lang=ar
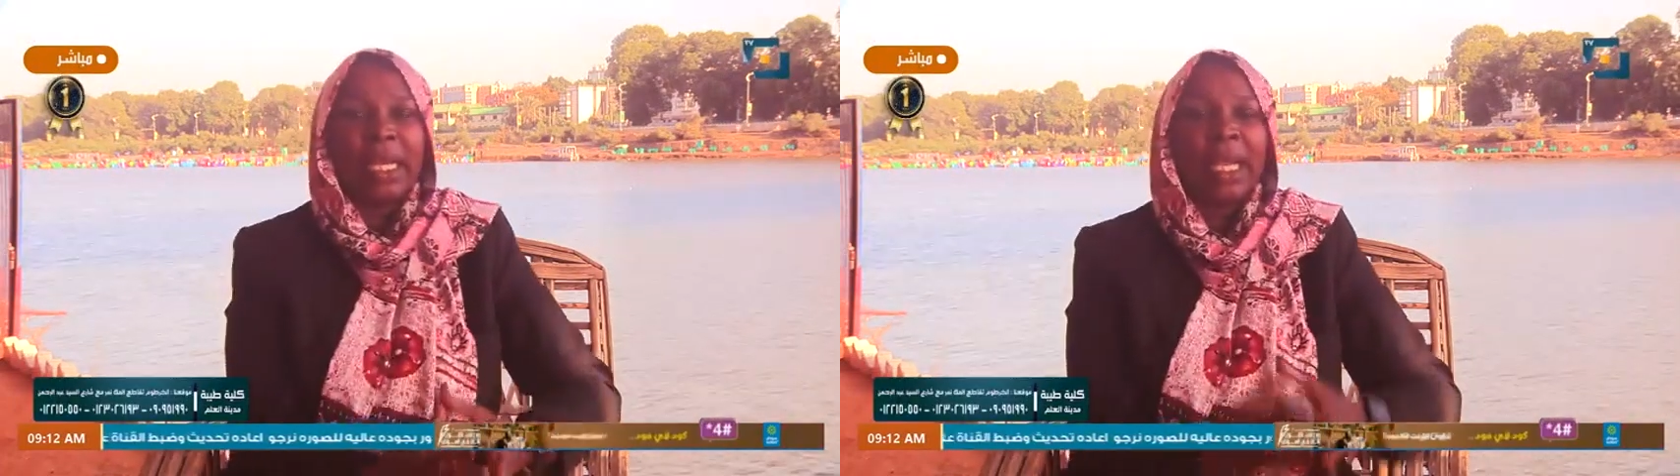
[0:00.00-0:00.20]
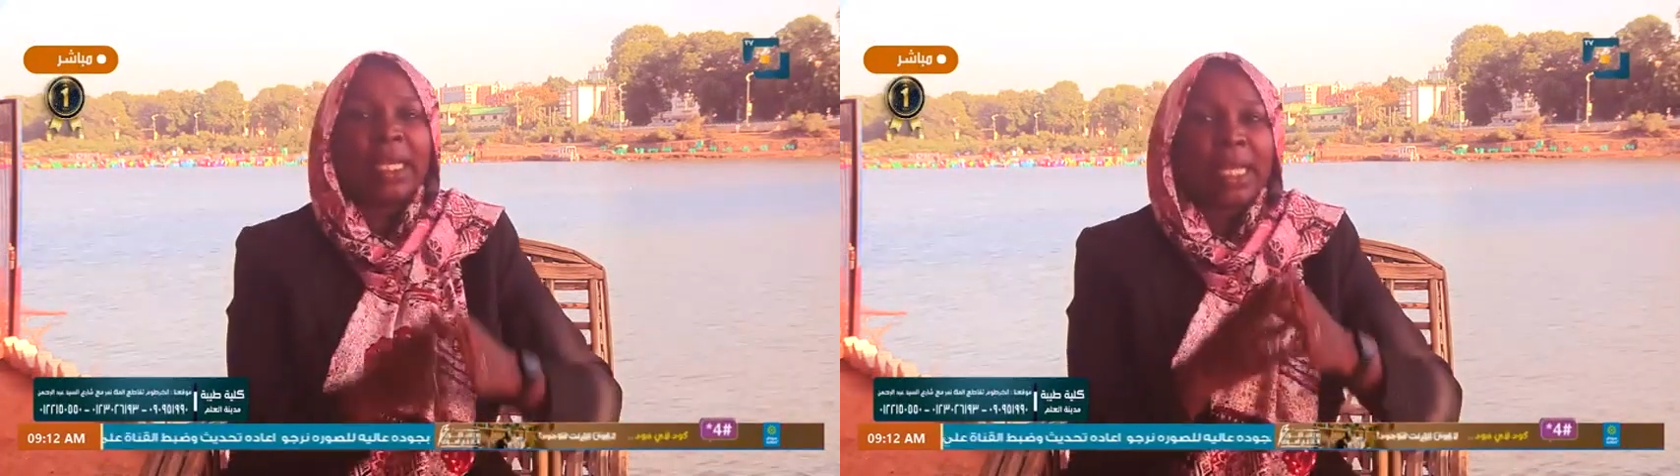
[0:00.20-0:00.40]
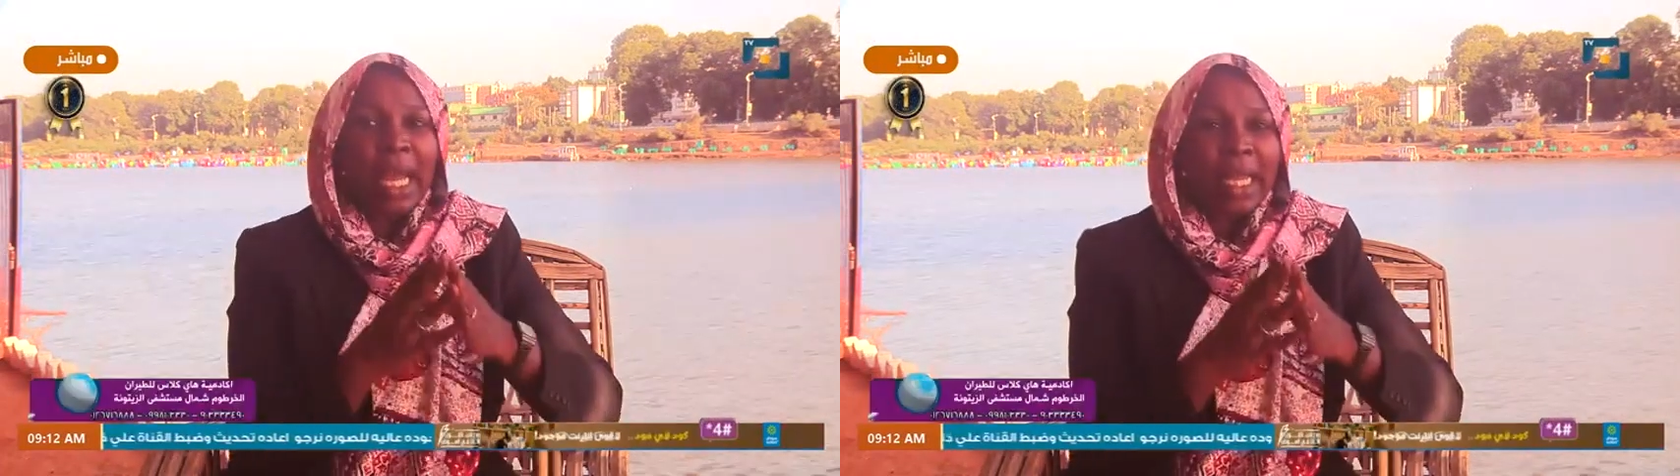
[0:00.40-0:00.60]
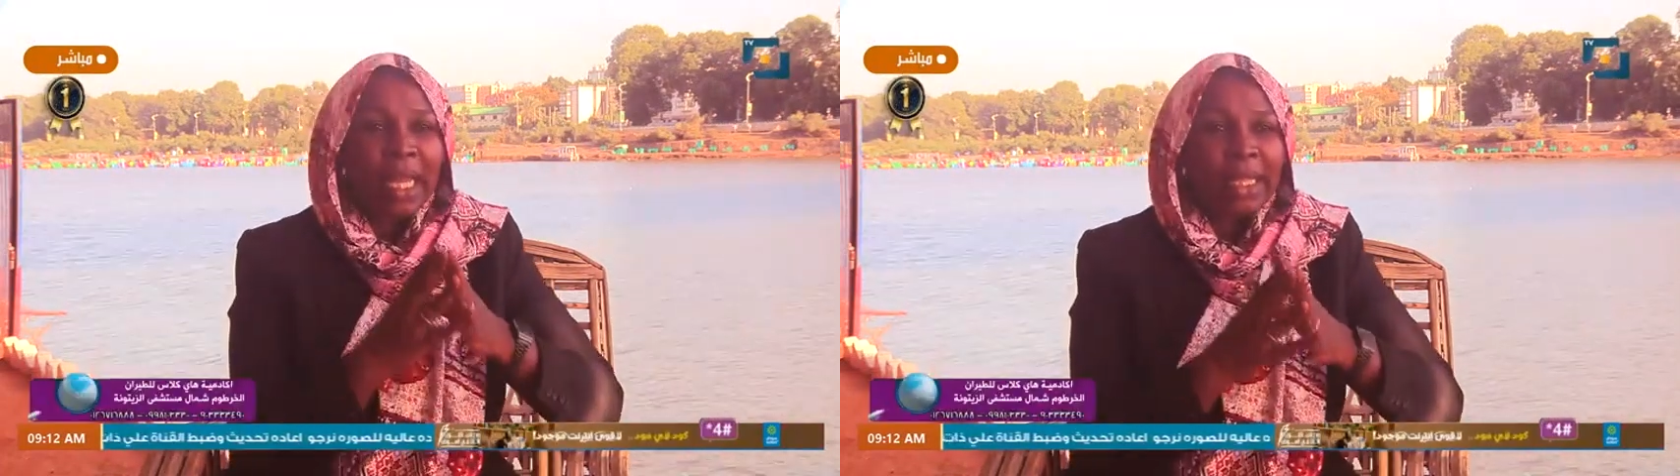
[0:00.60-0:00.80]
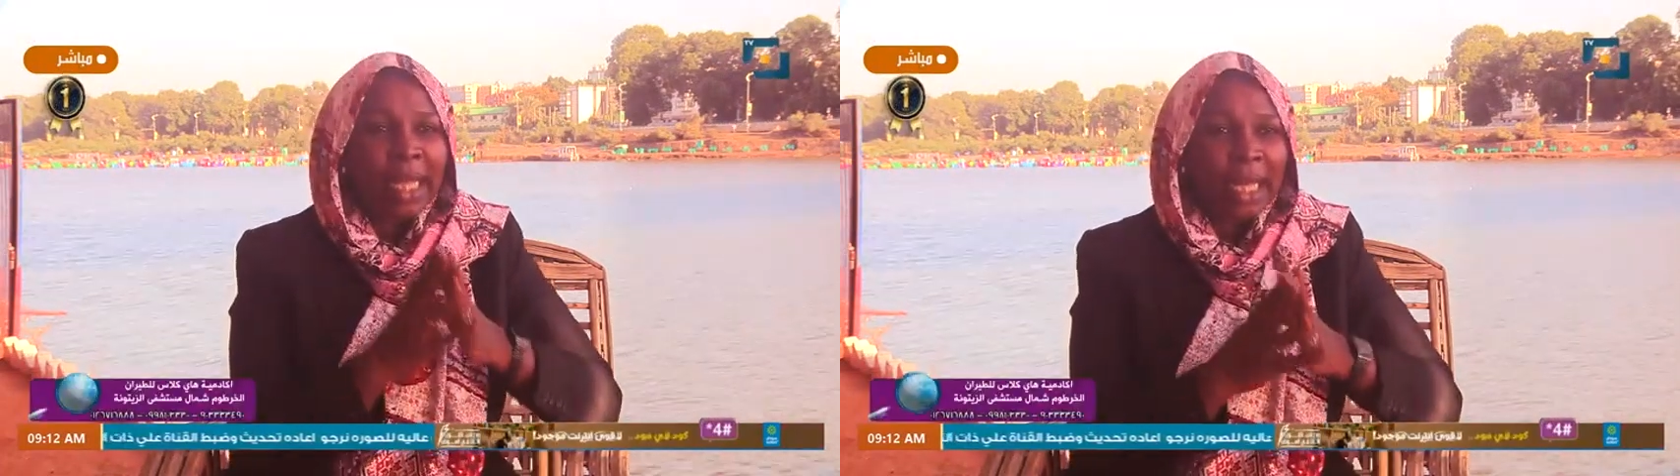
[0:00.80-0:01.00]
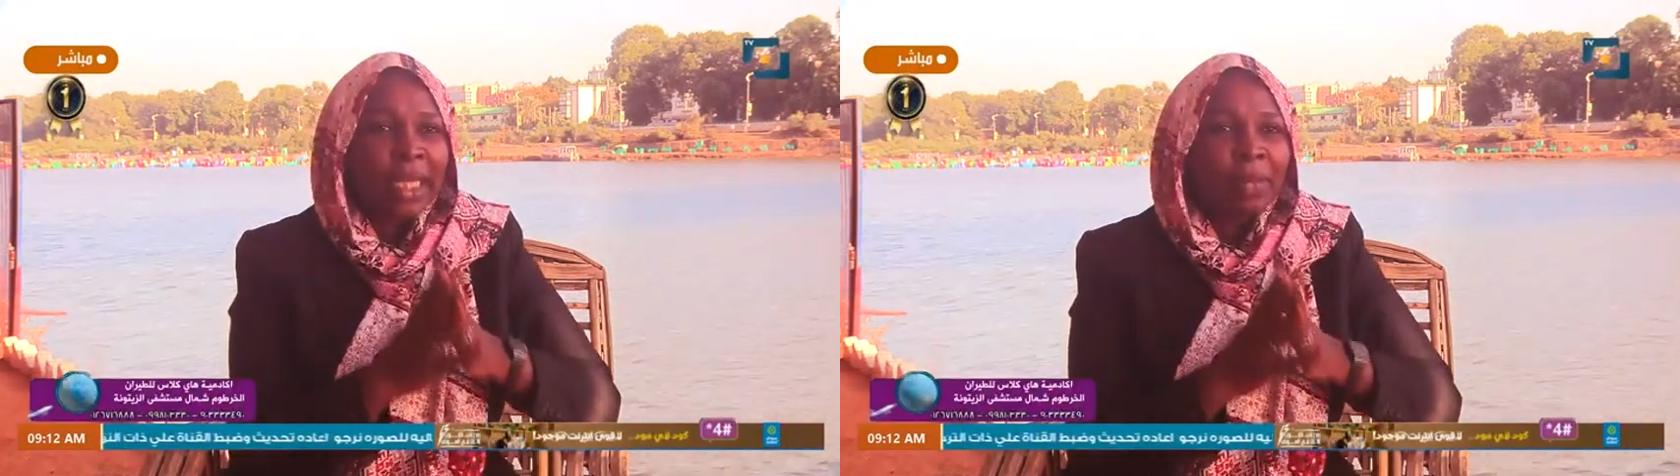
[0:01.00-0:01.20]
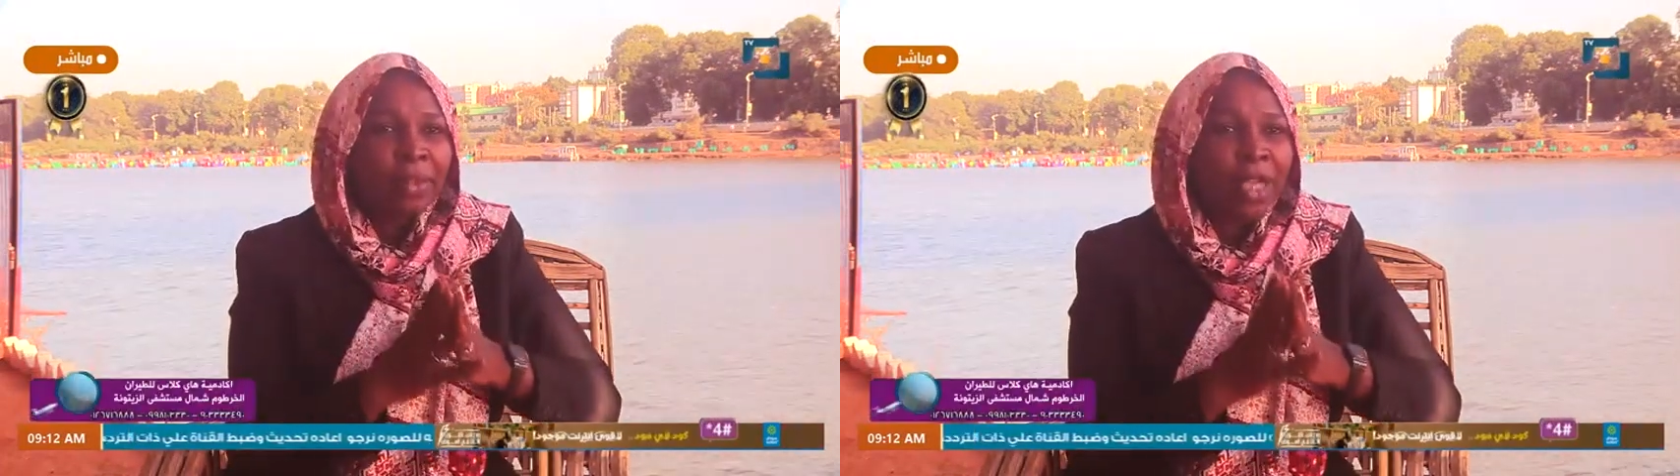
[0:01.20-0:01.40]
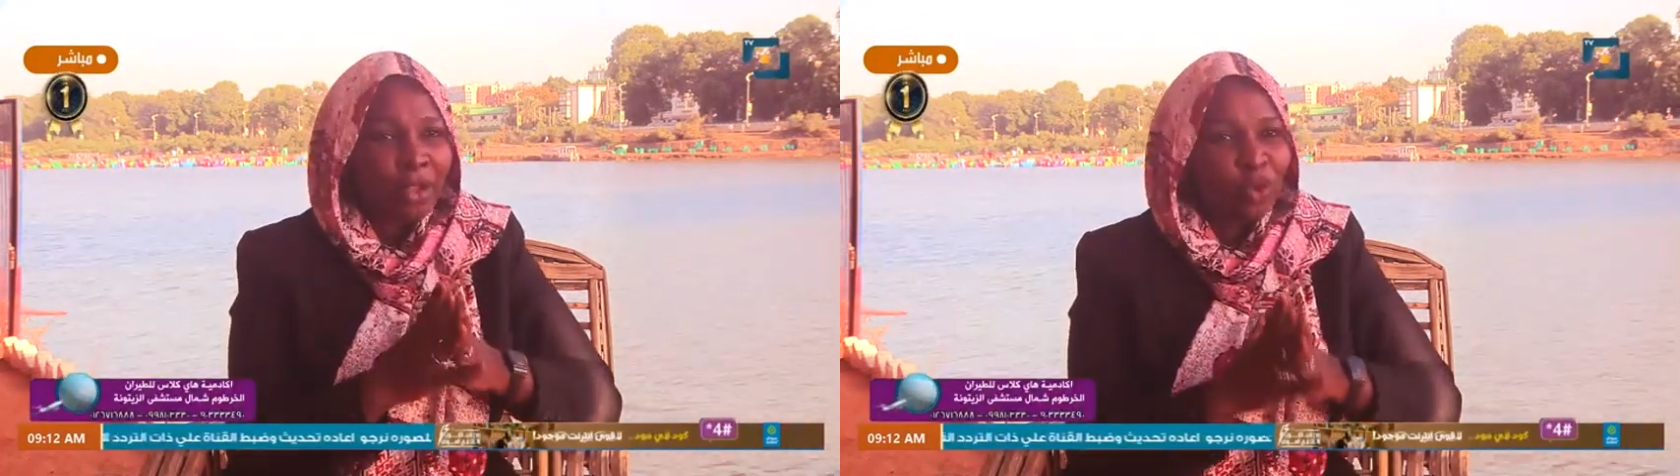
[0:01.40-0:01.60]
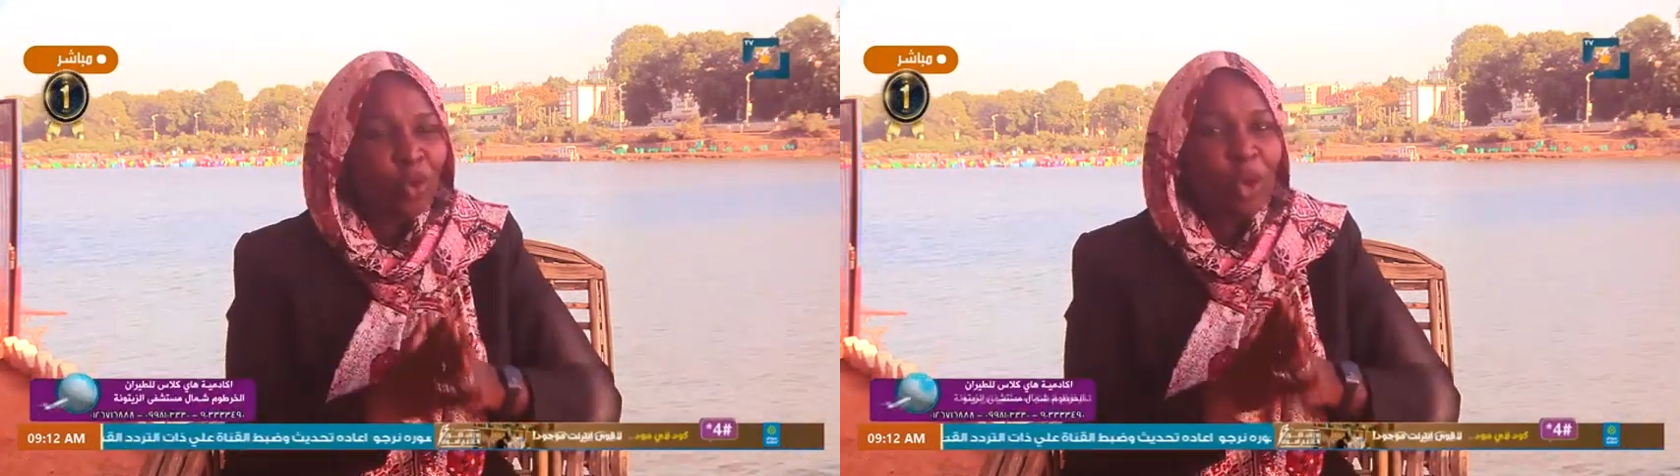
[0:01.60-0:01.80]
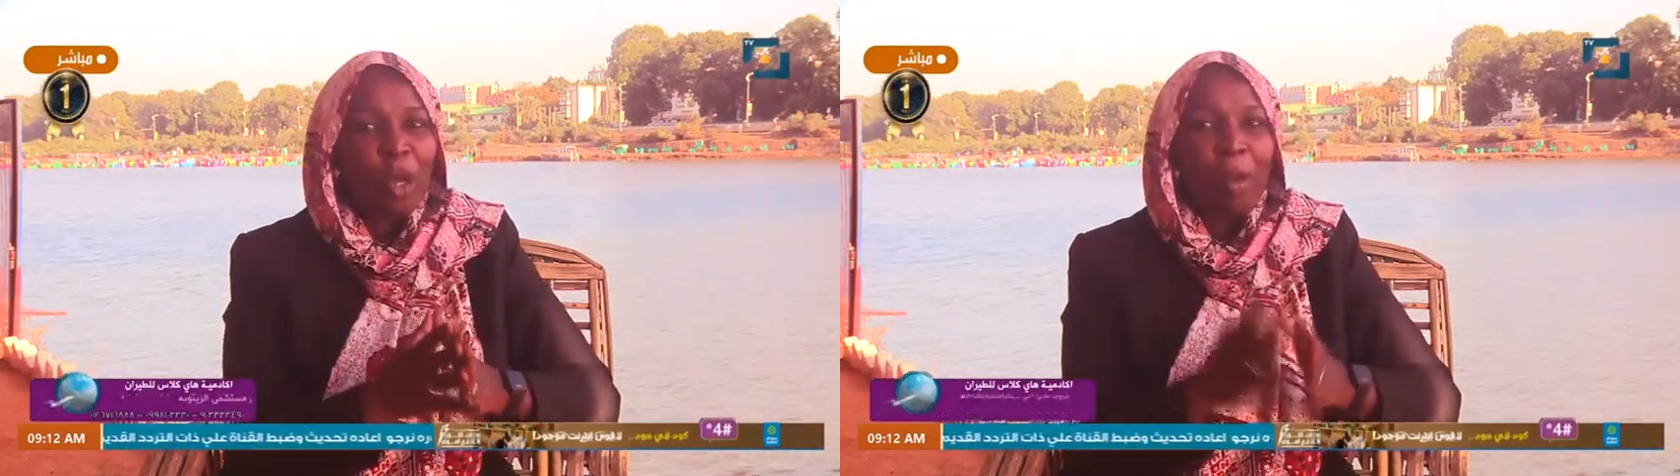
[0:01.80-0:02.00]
يعني التعليم ذاته